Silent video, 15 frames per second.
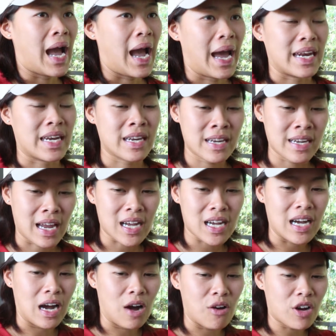หันถ้า
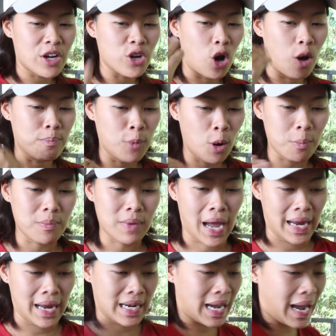เกิดเขากระโดดปุ๊บ
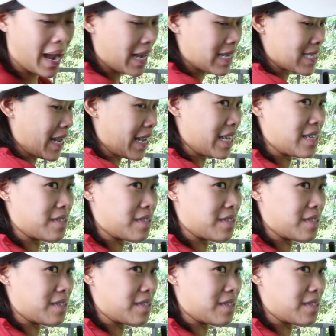หันข้างใส่